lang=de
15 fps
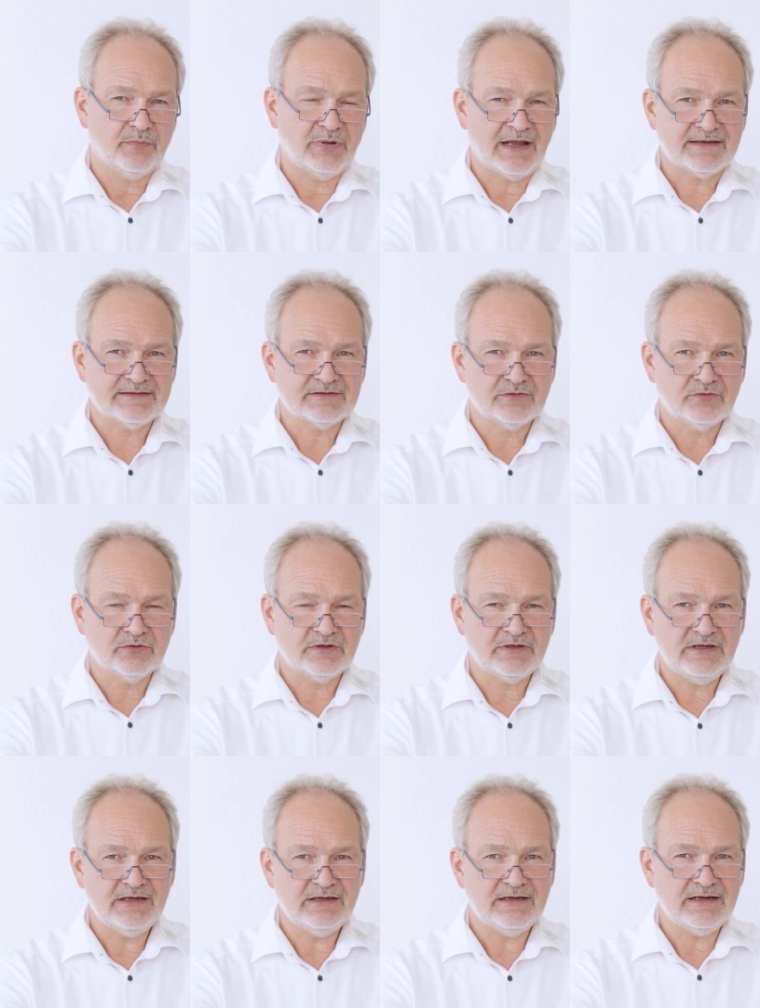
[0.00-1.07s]
Belastung,
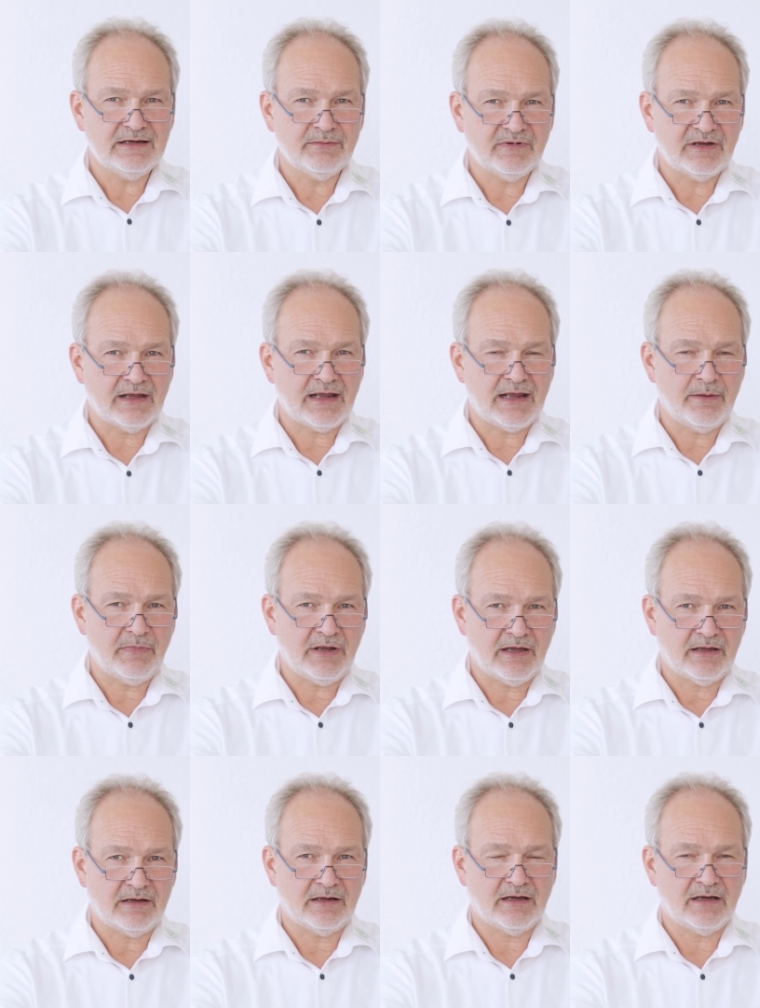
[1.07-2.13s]
die dem der
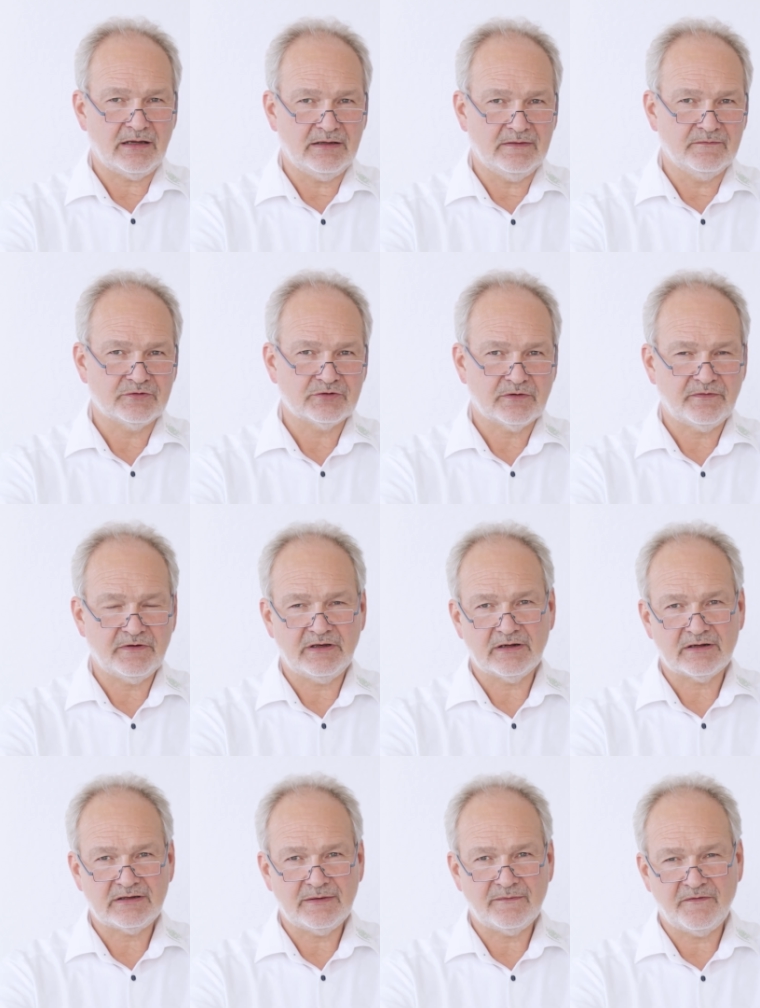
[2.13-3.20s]
mRNA-Impfstoffe, je
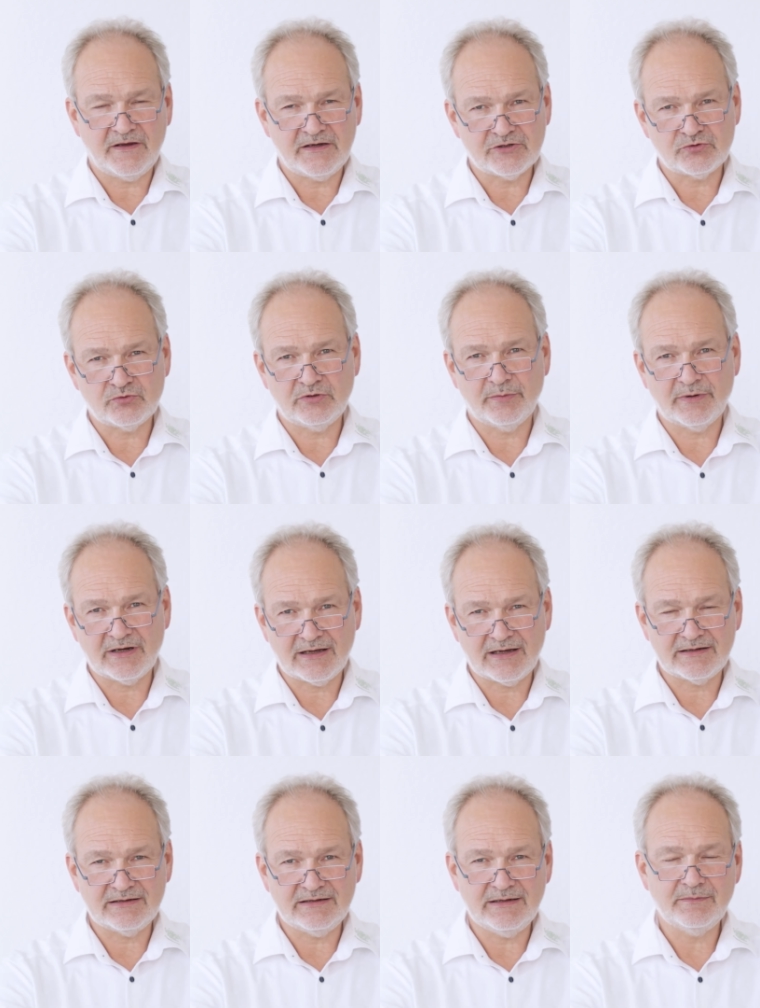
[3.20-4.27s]
nachdem, welche Studie man
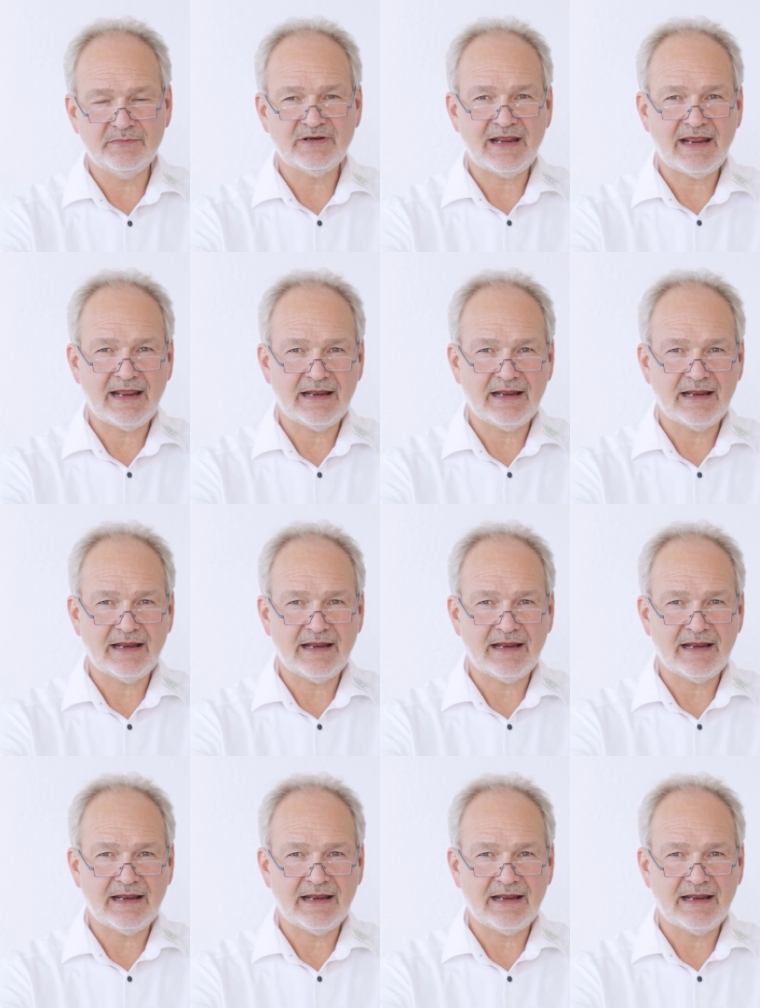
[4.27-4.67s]
gerade nimmt,